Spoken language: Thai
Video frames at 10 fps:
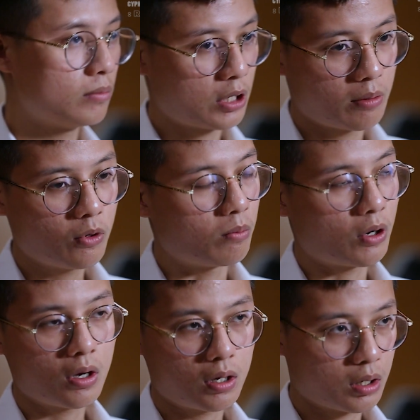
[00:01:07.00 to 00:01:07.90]
ปงั้นผ
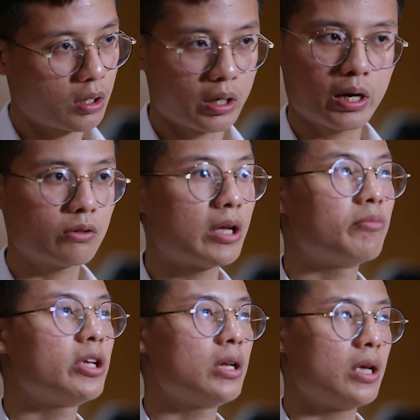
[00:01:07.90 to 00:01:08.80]
มก็งั้นเอา
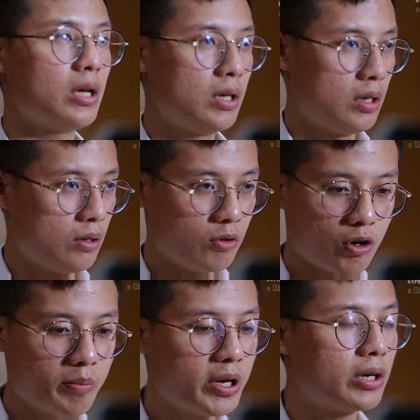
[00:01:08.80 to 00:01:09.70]
เต็มที่เลย
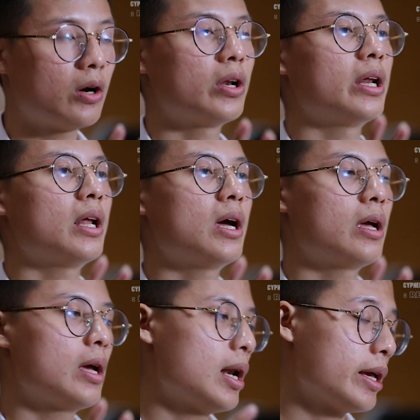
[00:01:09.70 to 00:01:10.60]
ผมก็เป็นทอเด็ด
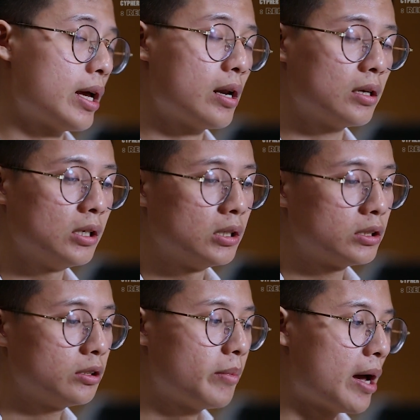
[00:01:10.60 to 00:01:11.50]
ให้อะไรเงี้งนั้น
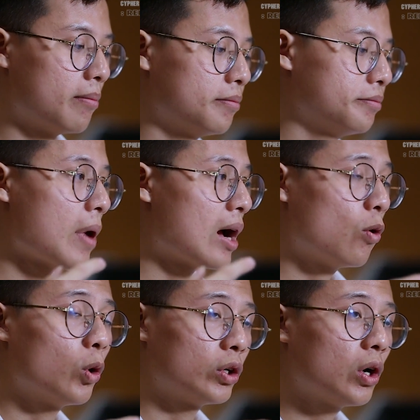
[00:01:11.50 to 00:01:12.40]
ซึ่งแบบ
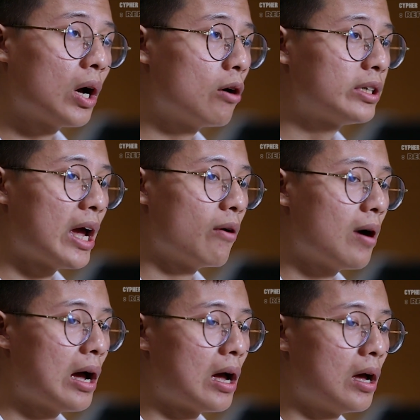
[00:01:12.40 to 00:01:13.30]
บางคนก็เข้าใจ
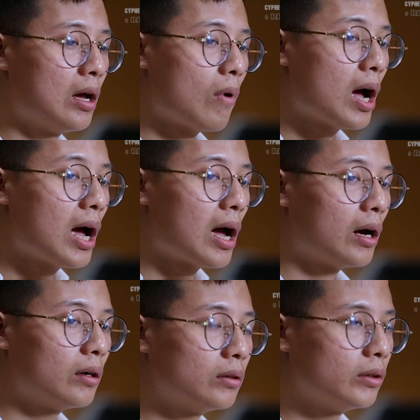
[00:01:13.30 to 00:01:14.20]
ว่าว่า
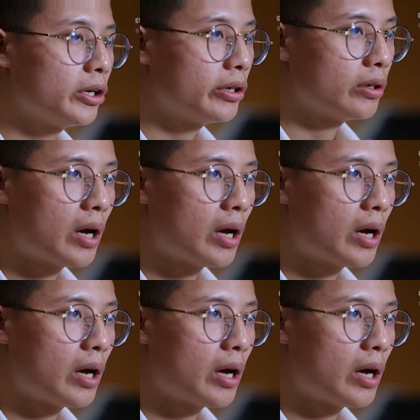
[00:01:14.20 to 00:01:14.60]
เฮ้